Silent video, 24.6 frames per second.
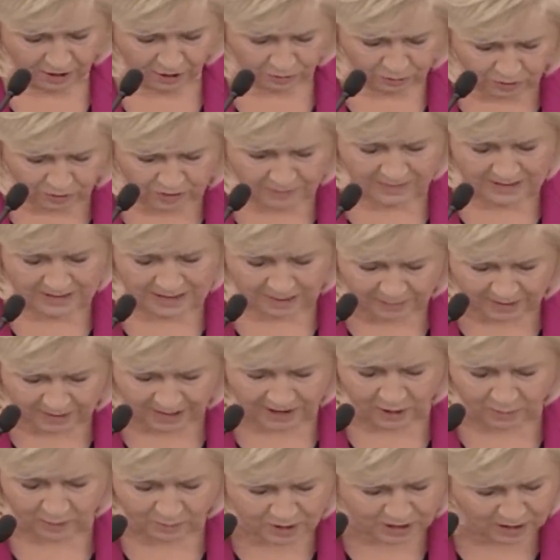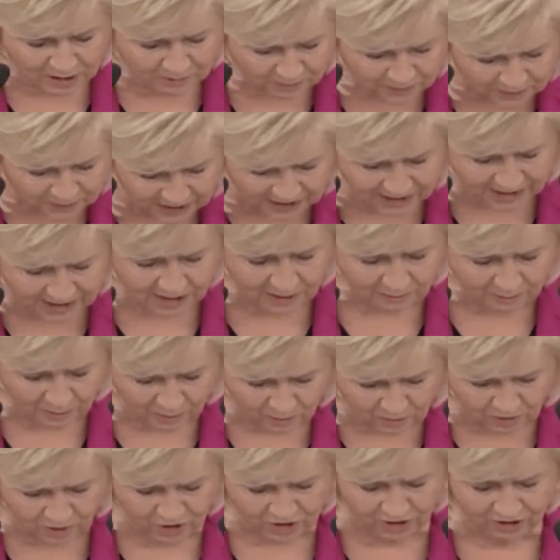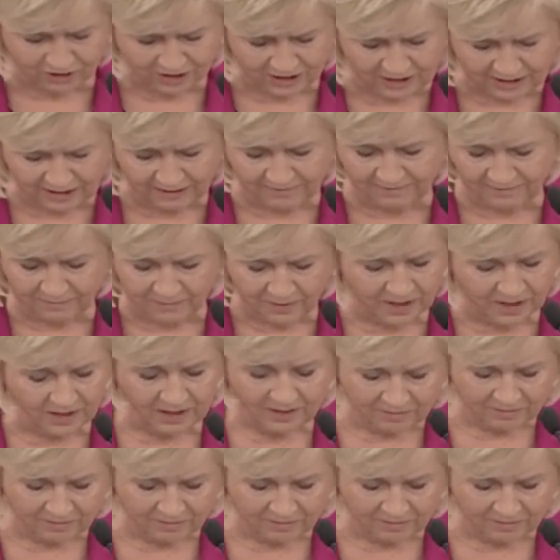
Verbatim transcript: którym zabrano przepięknie położone na